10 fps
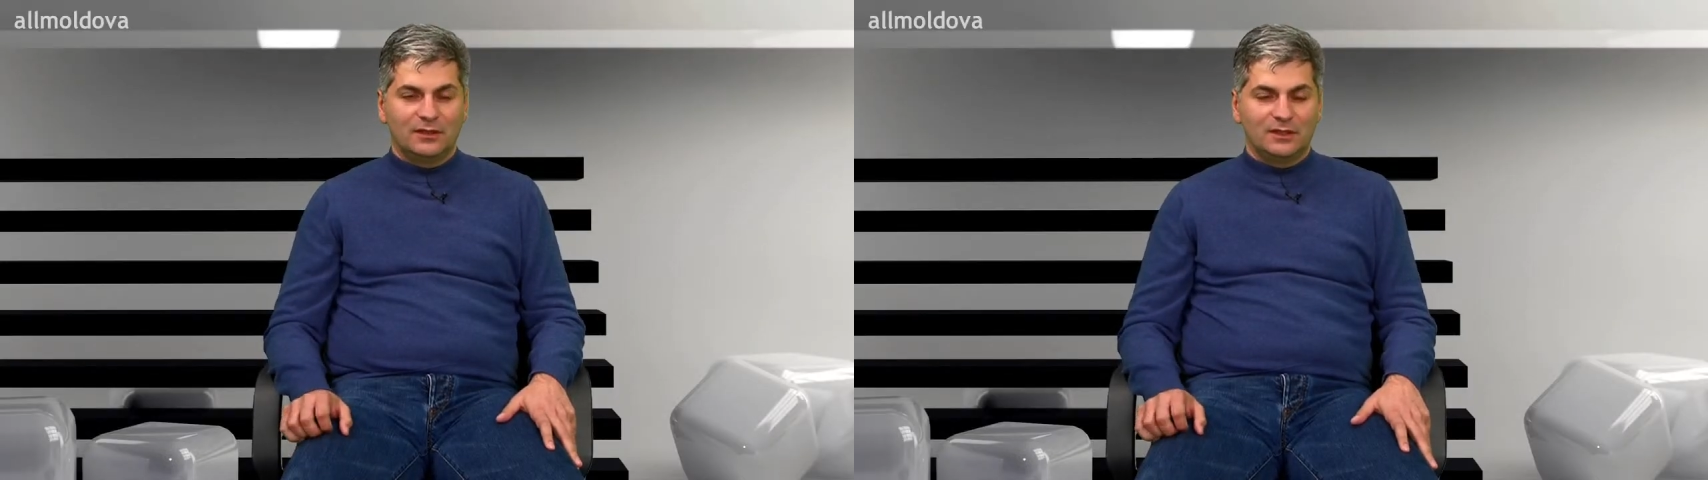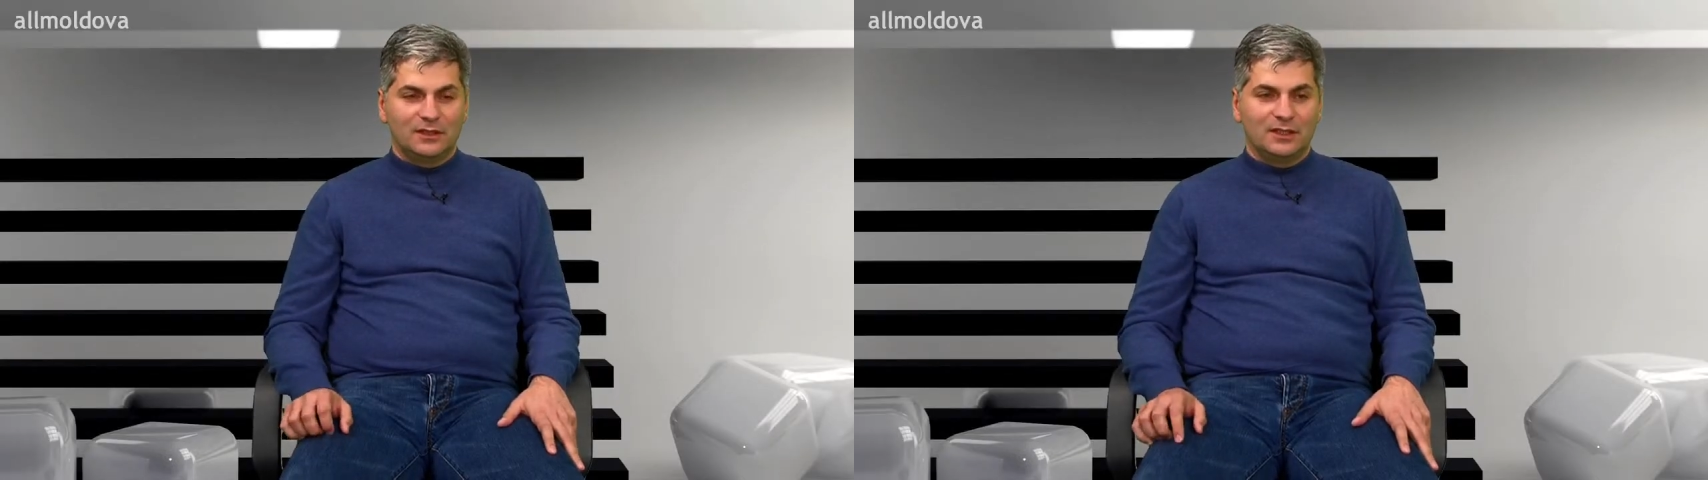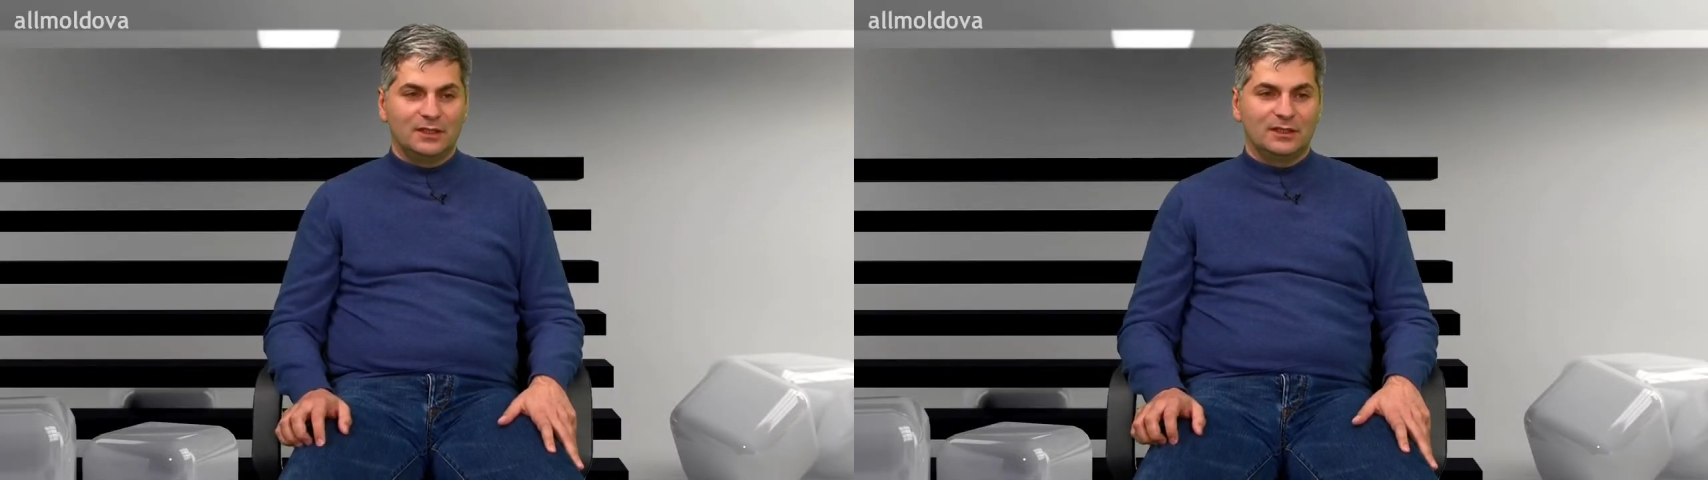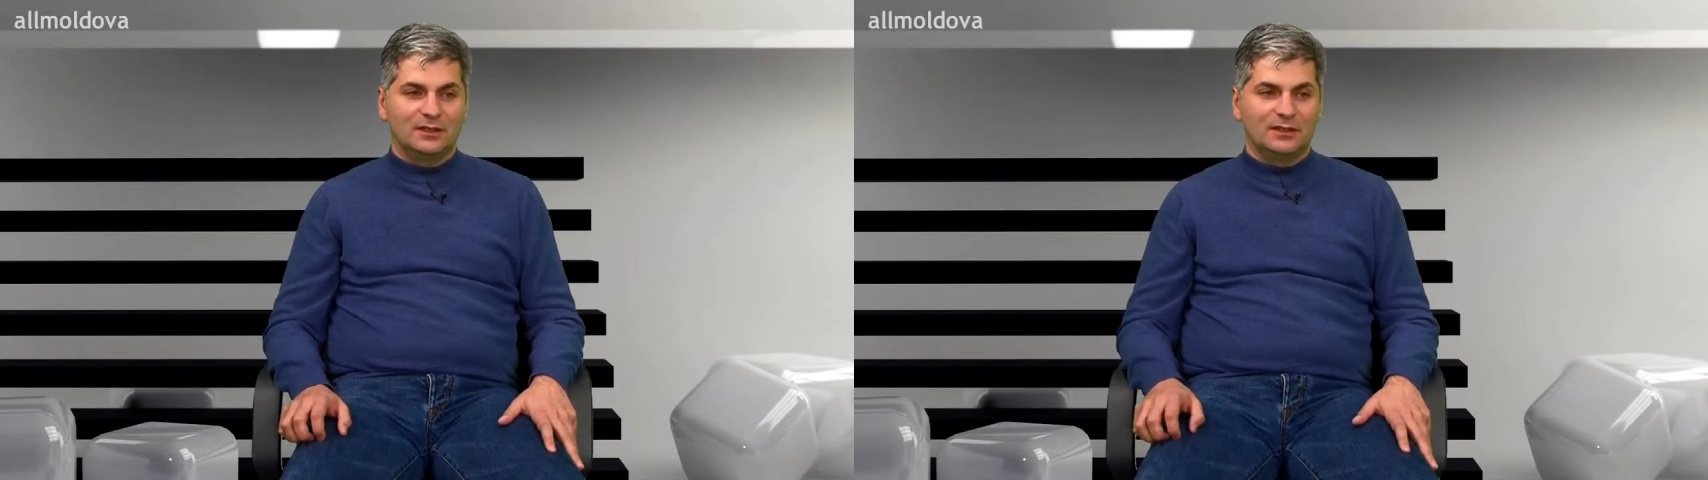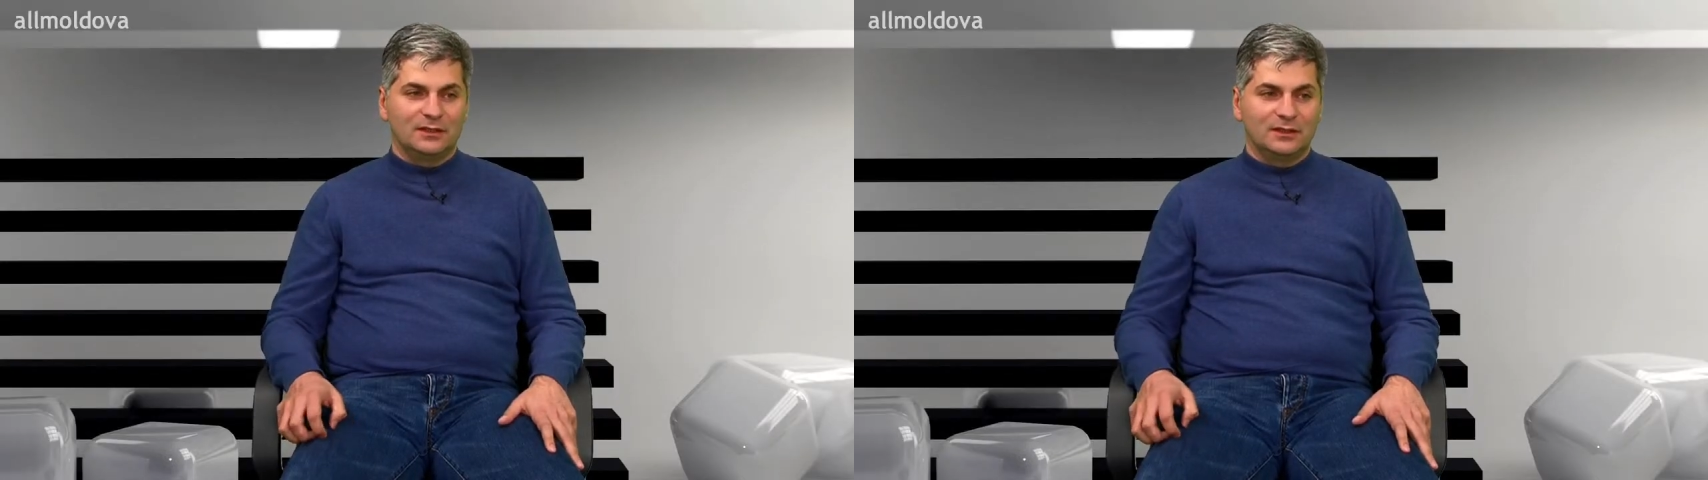Здесь
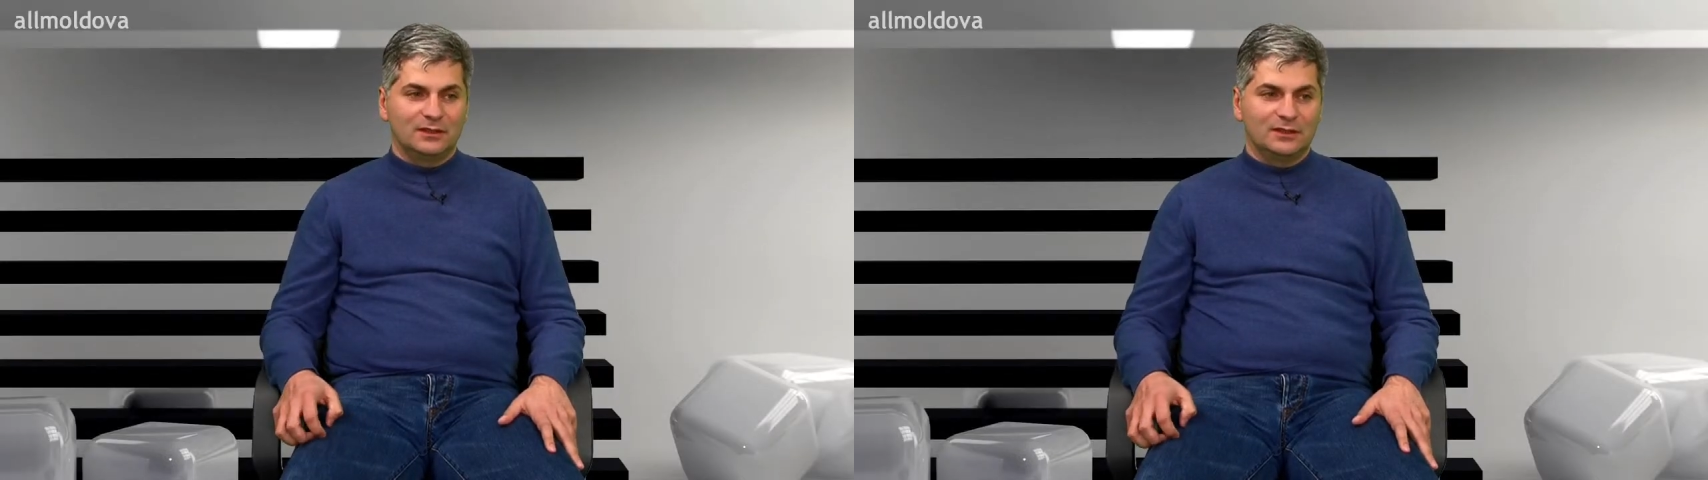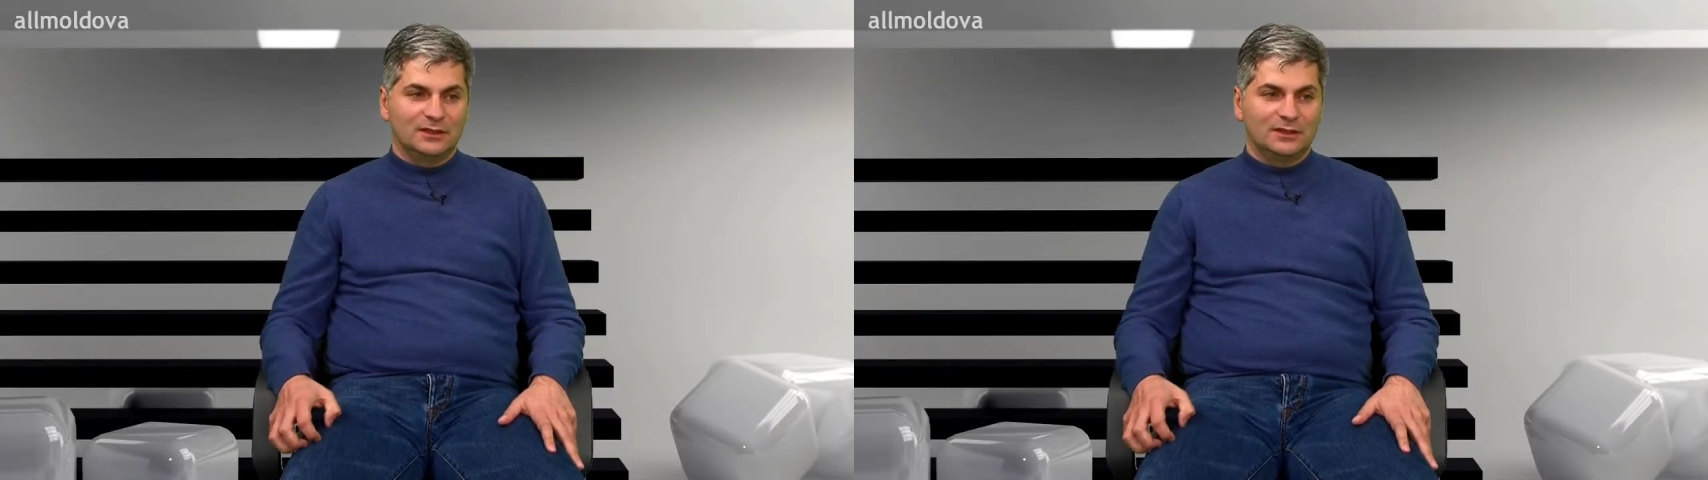э,